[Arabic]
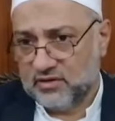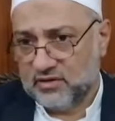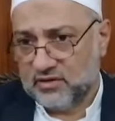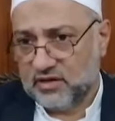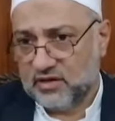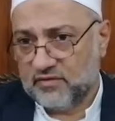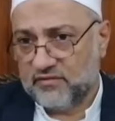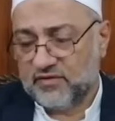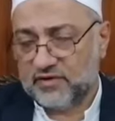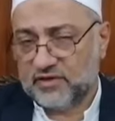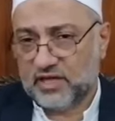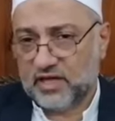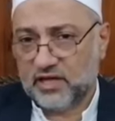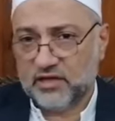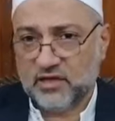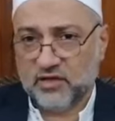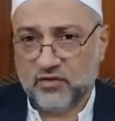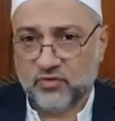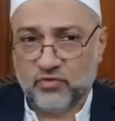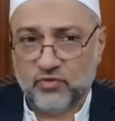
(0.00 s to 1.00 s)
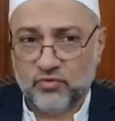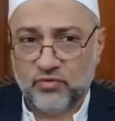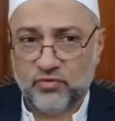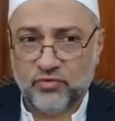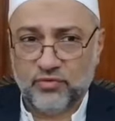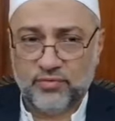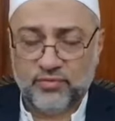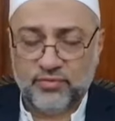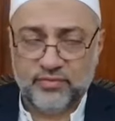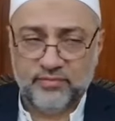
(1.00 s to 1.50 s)
كيف تحيا
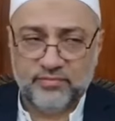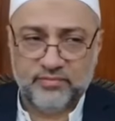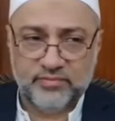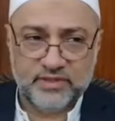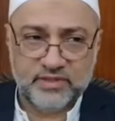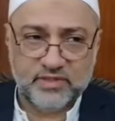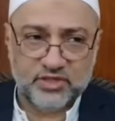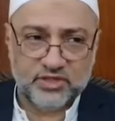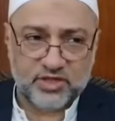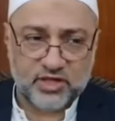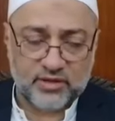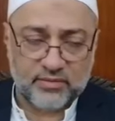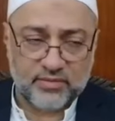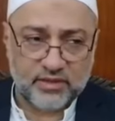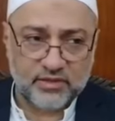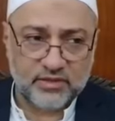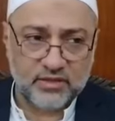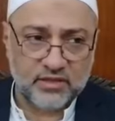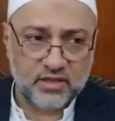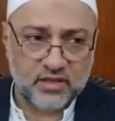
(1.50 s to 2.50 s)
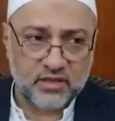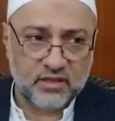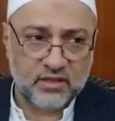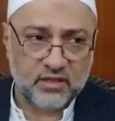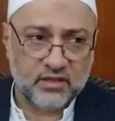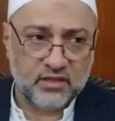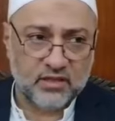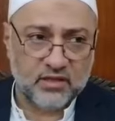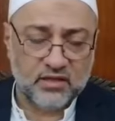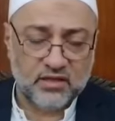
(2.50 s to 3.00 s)
القلوب باستجابتنا
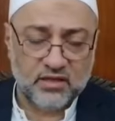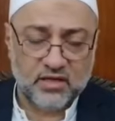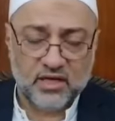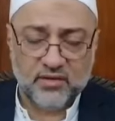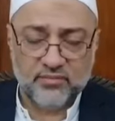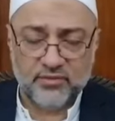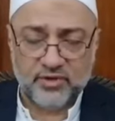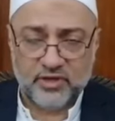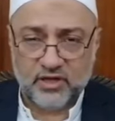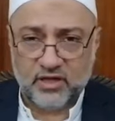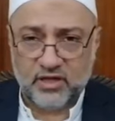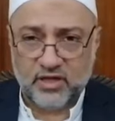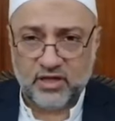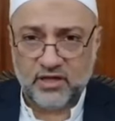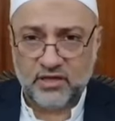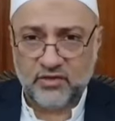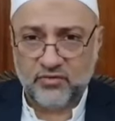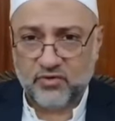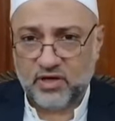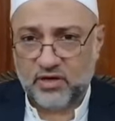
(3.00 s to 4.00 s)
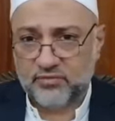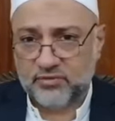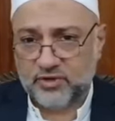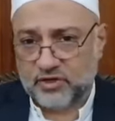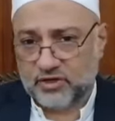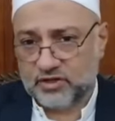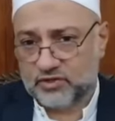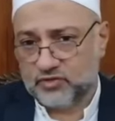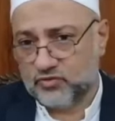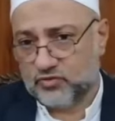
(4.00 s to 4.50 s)
لأمر الله وأمر
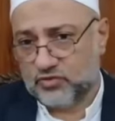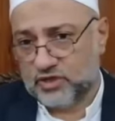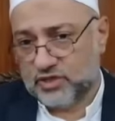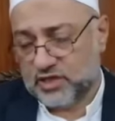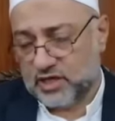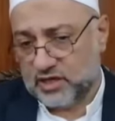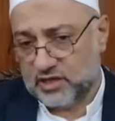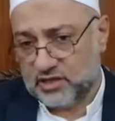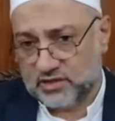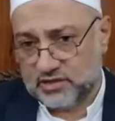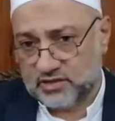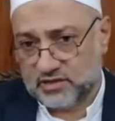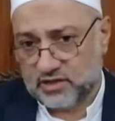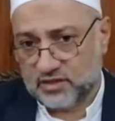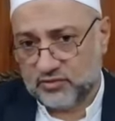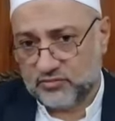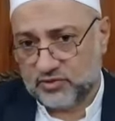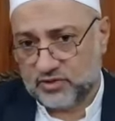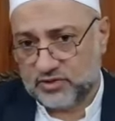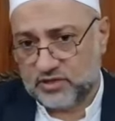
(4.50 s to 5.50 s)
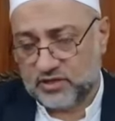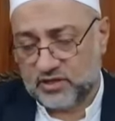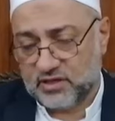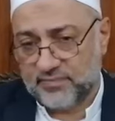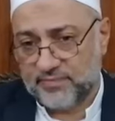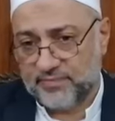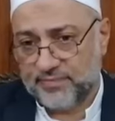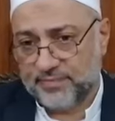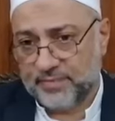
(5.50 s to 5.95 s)
رسوله عليه الصلاة والسلام